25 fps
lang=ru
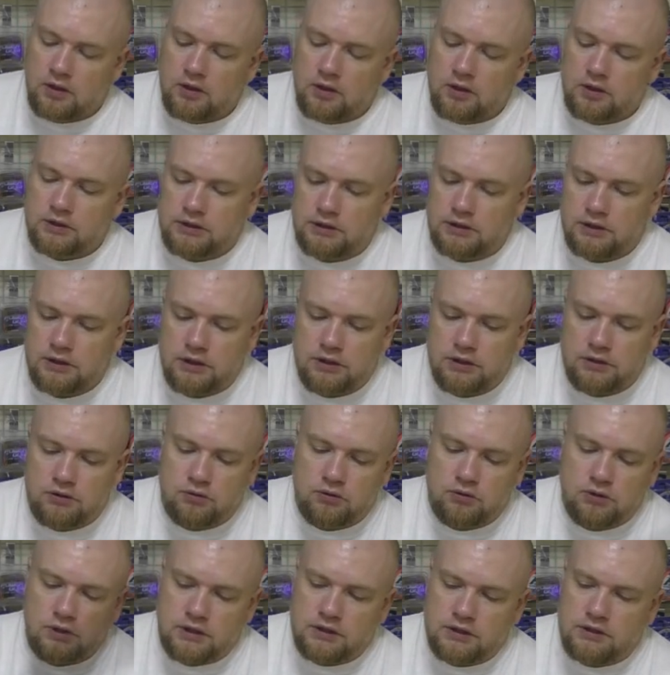Здесь
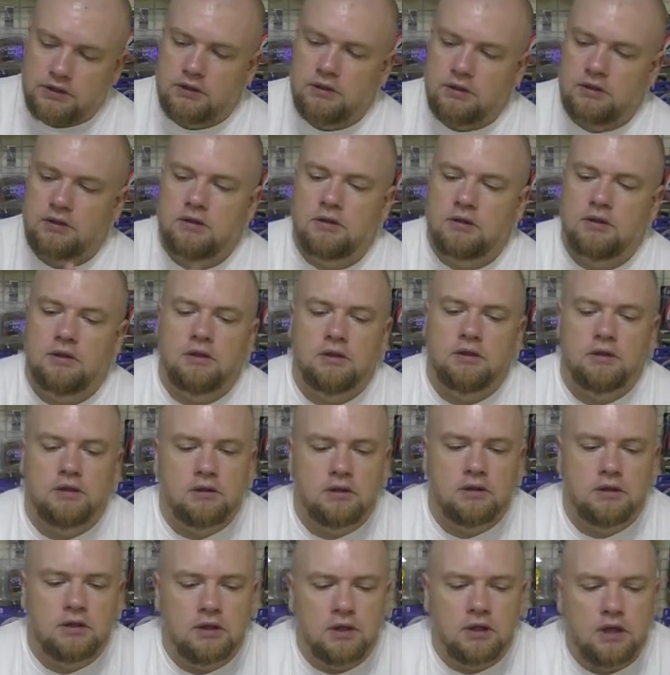у нас
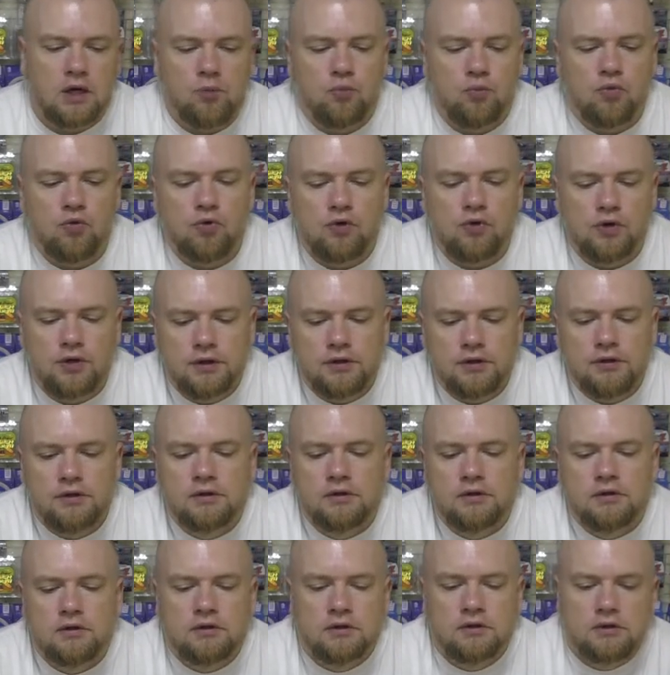э, обои,
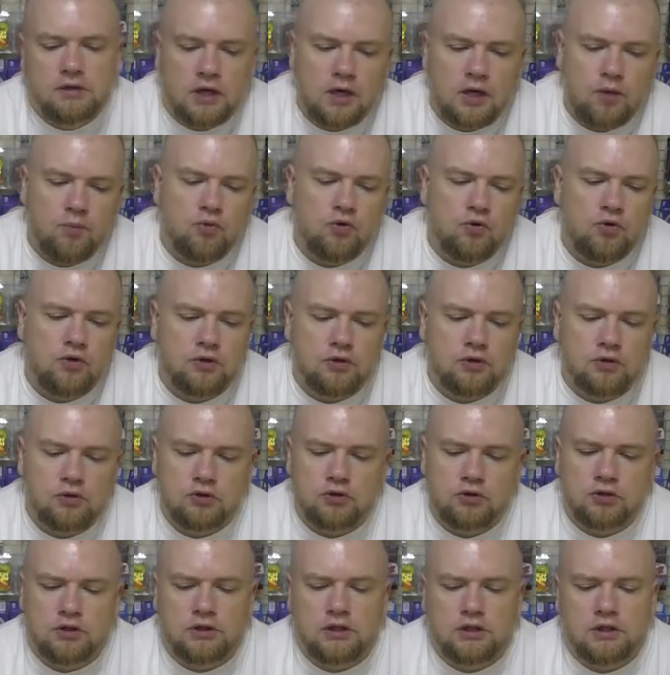обои
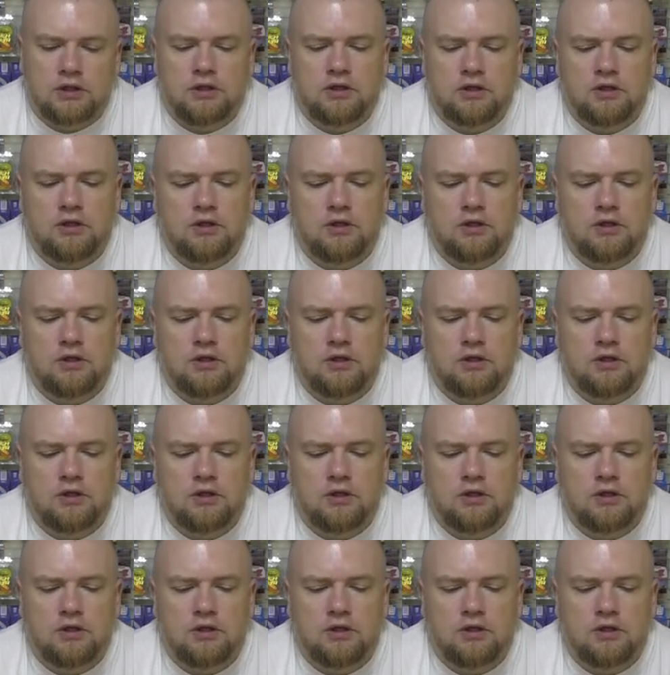тоже такие